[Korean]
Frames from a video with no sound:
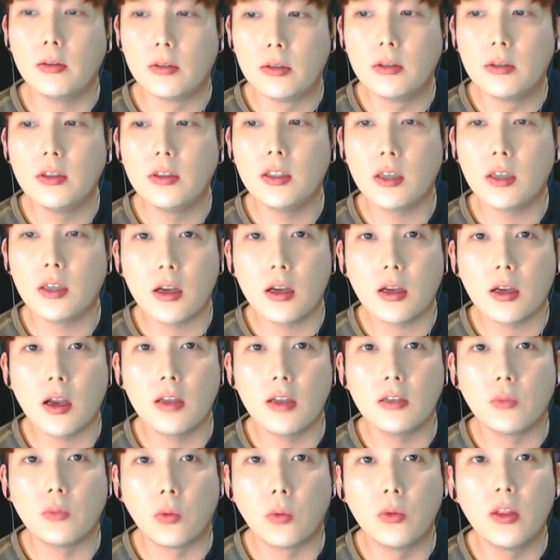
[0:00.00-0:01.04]
늦은
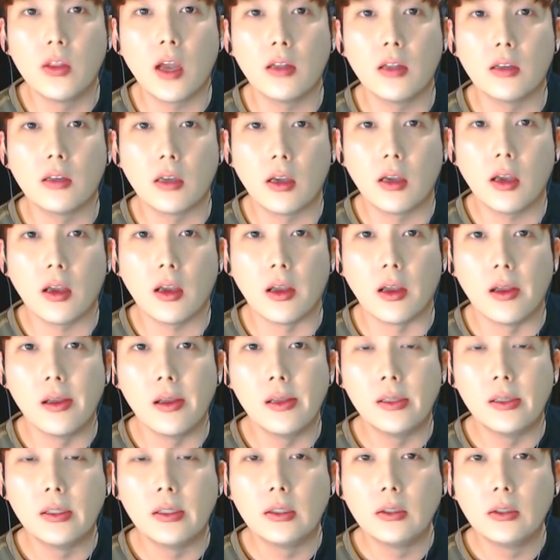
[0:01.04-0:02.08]
시간까지 본다는 게
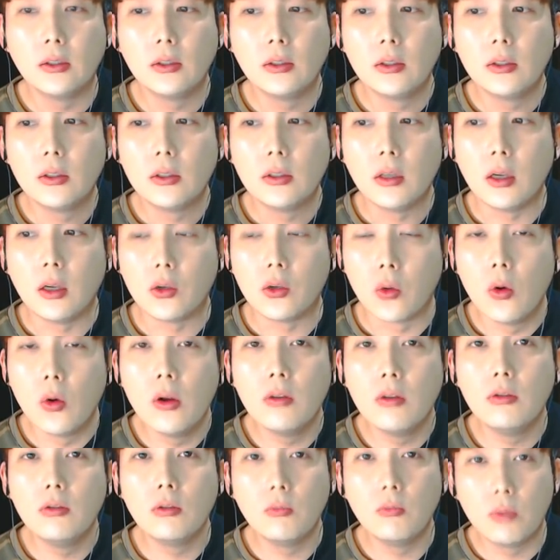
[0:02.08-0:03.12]
예,
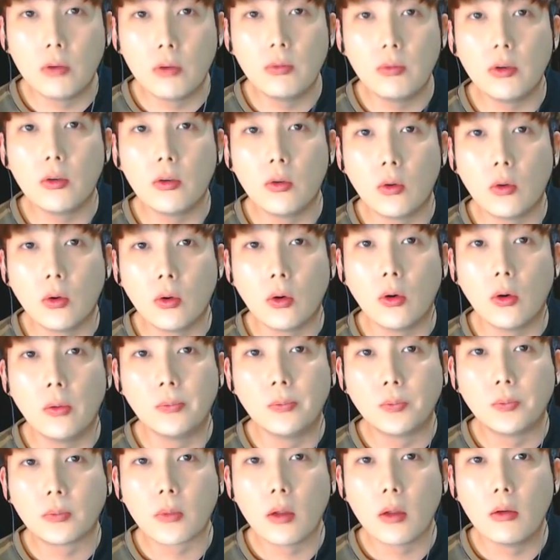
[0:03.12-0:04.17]
졸리는 비비고
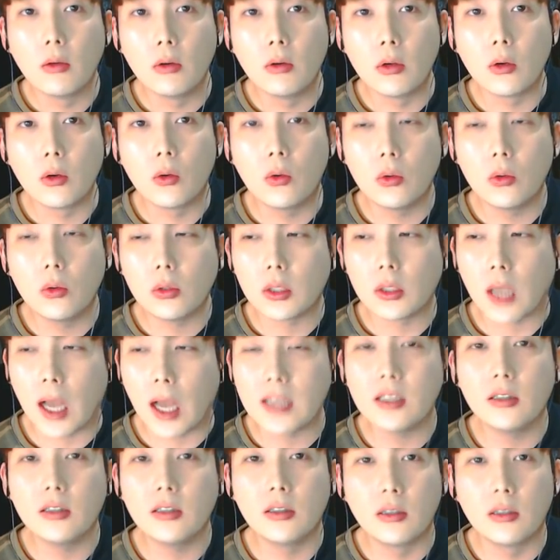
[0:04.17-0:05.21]
우리
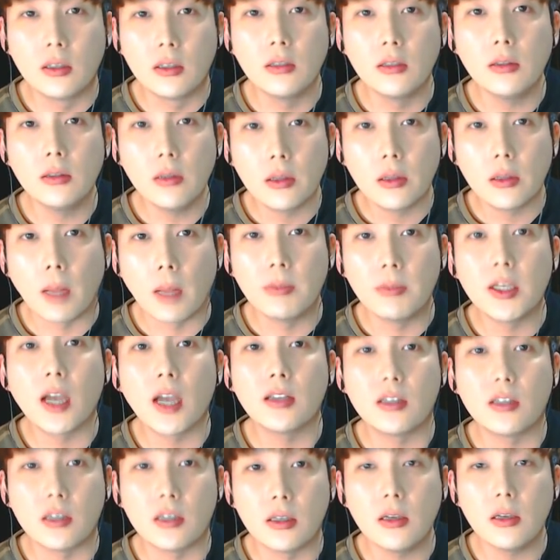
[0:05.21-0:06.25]
자지들은
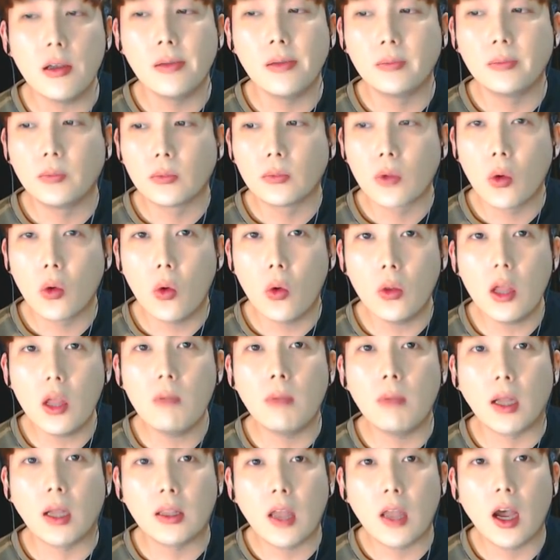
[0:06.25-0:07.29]
남자지 꼬냄
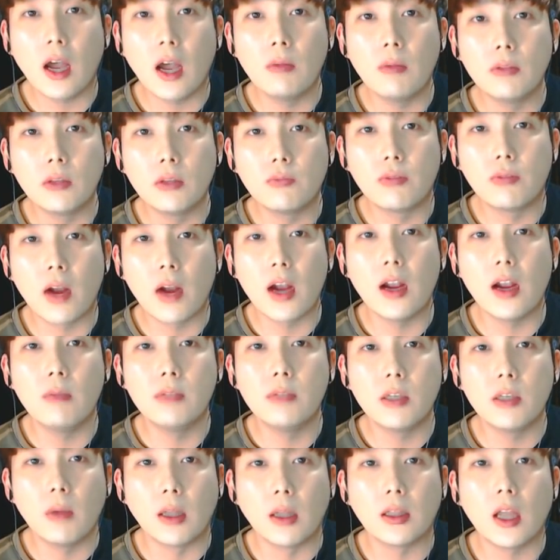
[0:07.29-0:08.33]
맡아가면서 불알
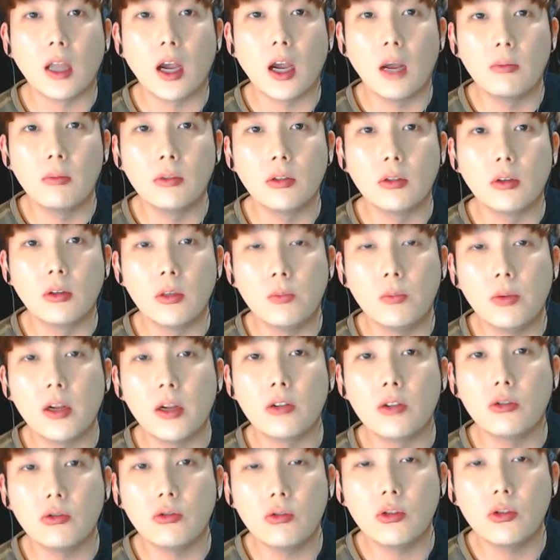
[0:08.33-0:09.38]
냄새 맡아가면서 이피를
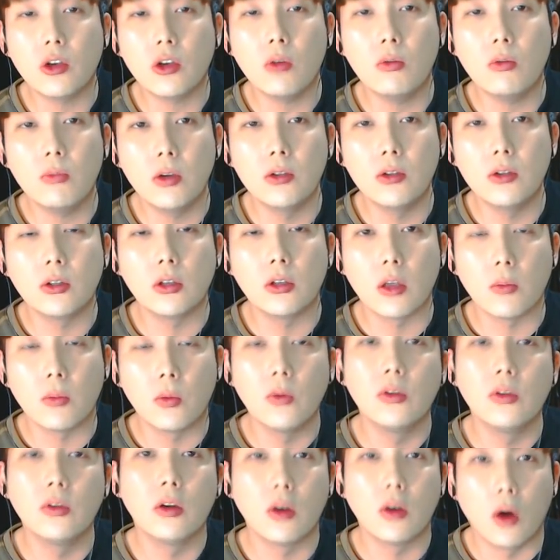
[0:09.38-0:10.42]
축구 쳐보면서 이게
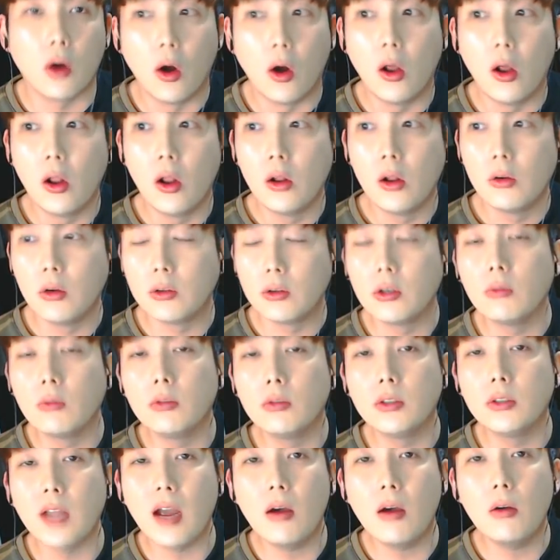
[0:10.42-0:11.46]
보는 거
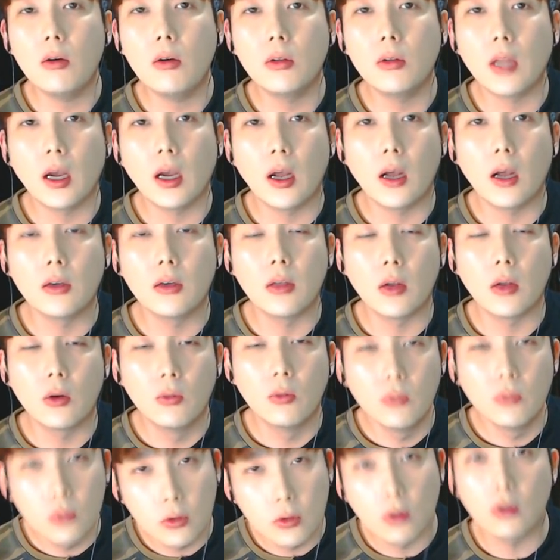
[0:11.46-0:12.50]
여성분 쌩얼로다가 그냥
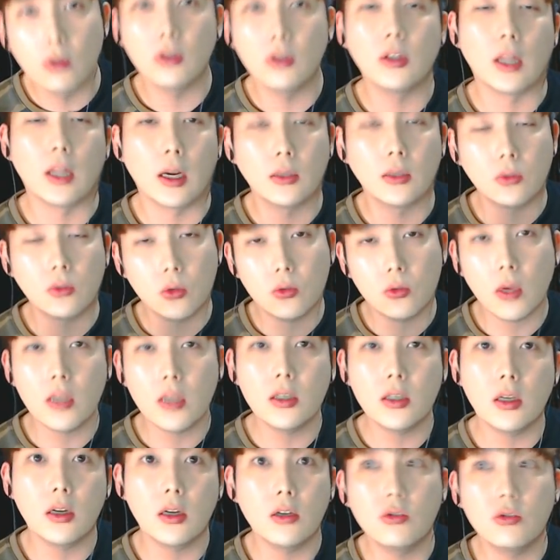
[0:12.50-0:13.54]
굶뜬거에도 나랑 소주 한
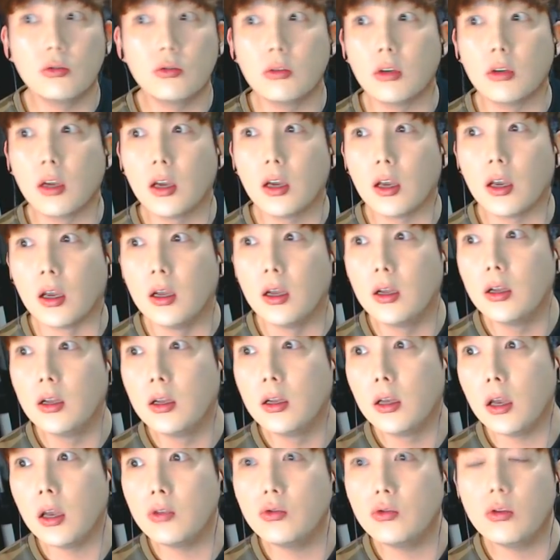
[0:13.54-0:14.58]
잔 해주는 게
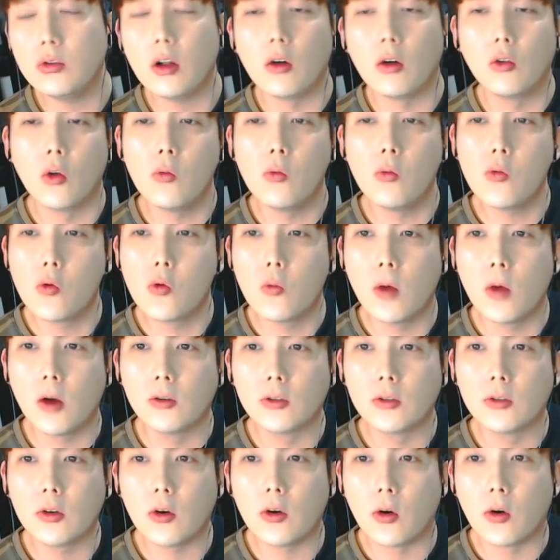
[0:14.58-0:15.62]
해주나요? 너무
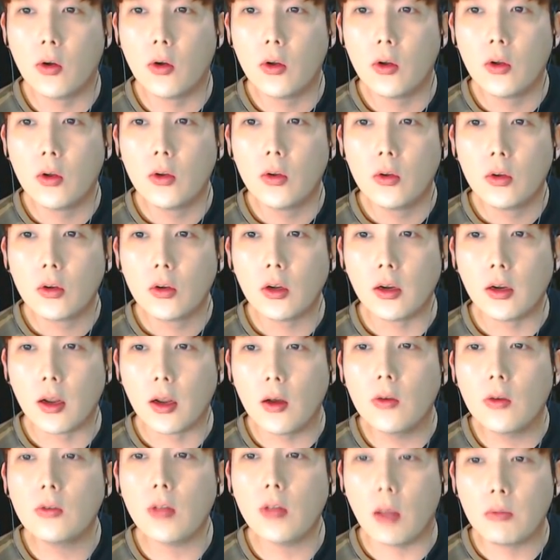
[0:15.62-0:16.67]
고마워서
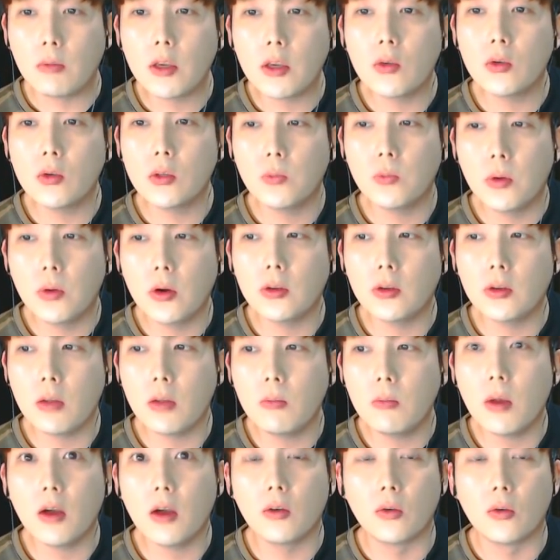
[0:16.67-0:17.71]
레어로 남기고 싶어요
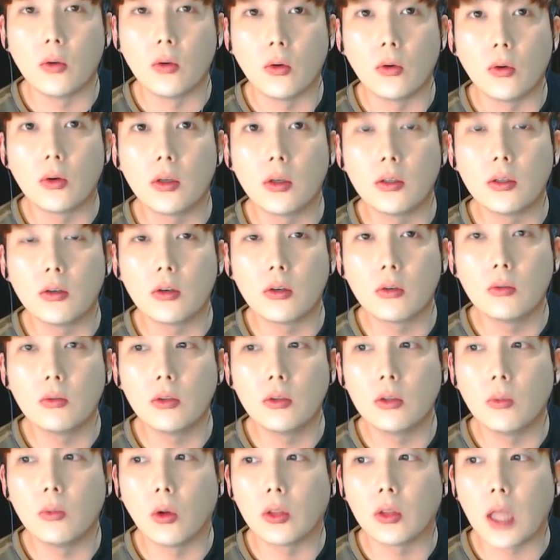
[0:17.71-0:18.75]
생방으로 그래서
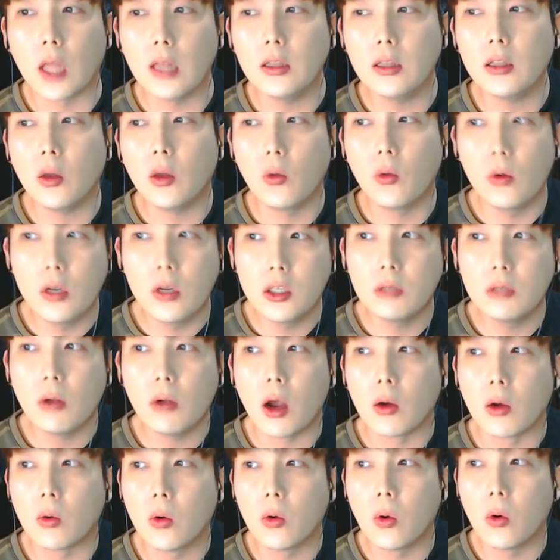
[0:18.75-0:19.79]
여러분들 뭐 딴 데다 올리지도
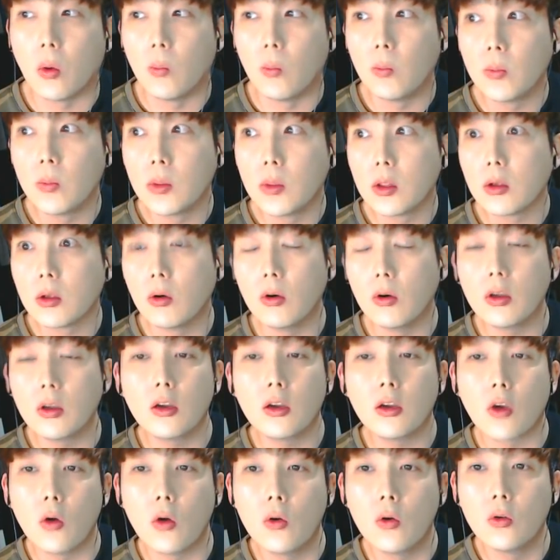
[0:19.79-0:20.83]
않고
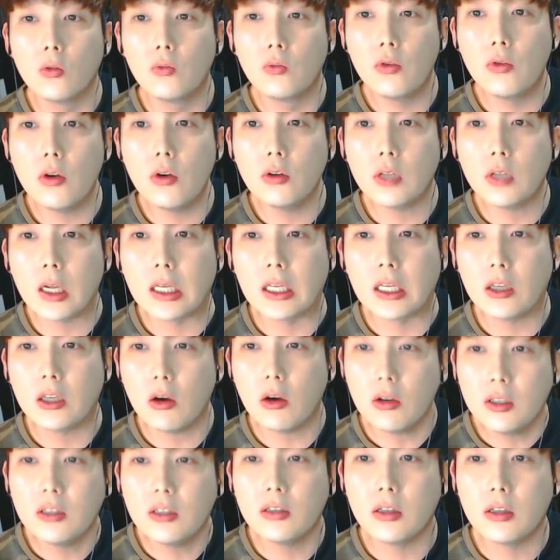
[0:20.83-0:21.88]
거기에 결론은 풀 영상이
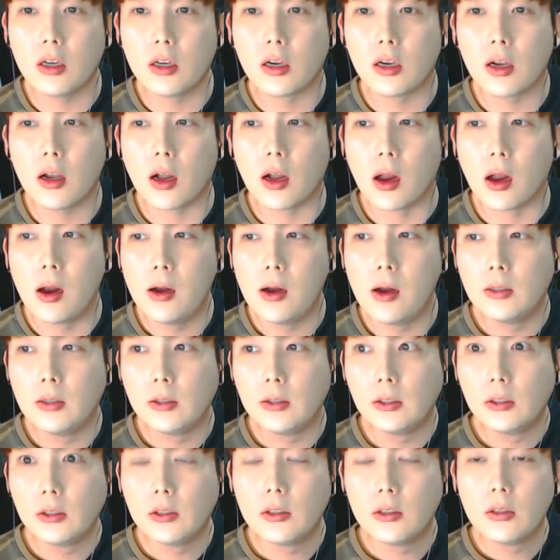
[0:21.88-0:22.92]
껴 있으니까
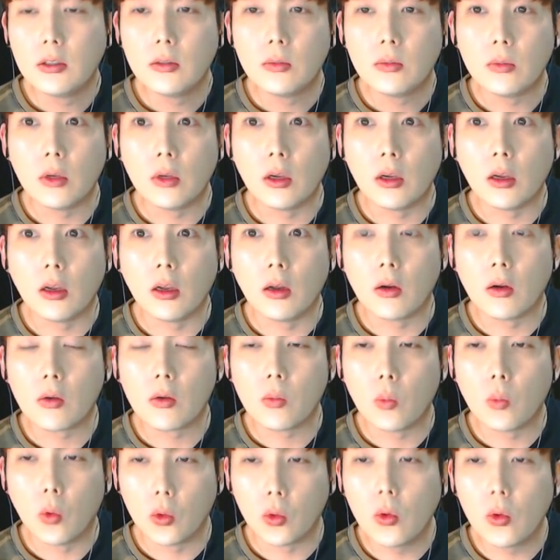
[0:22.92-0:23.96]
예,
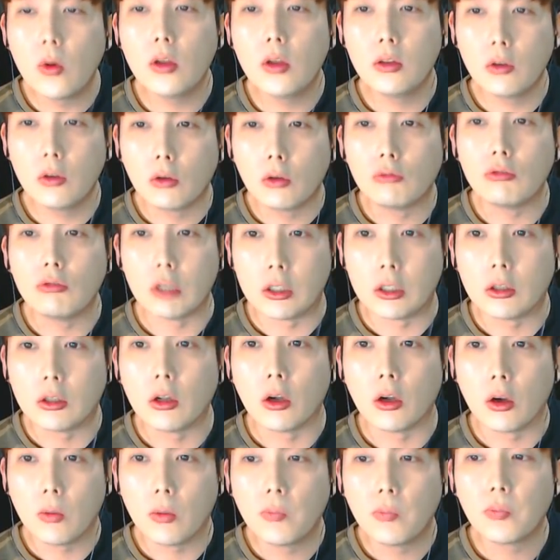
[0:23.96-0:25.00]
못 올리는 것도
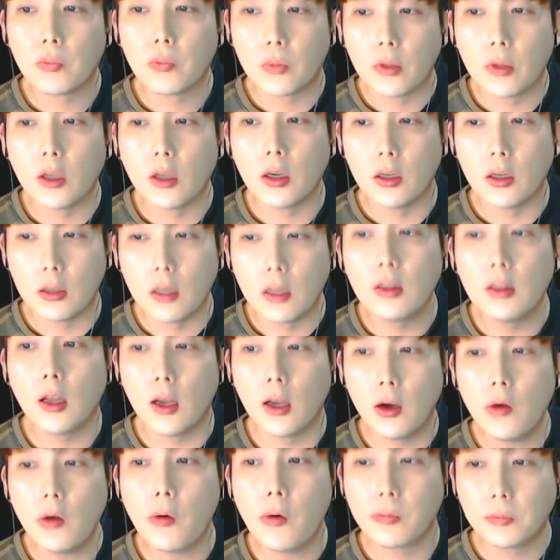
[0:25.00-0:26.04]
있어요 예,
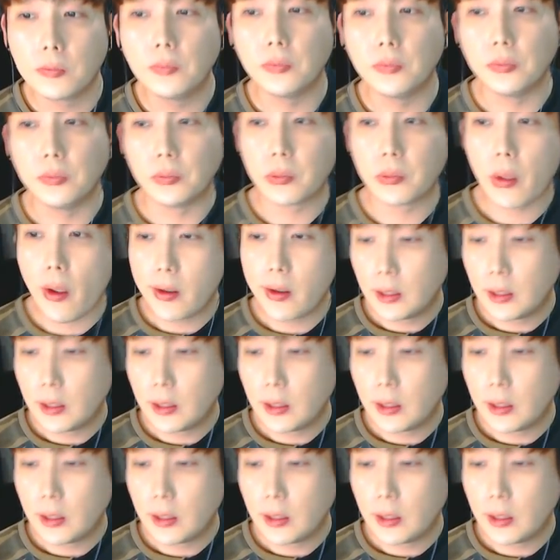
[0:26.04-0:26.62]
됐나요? 음.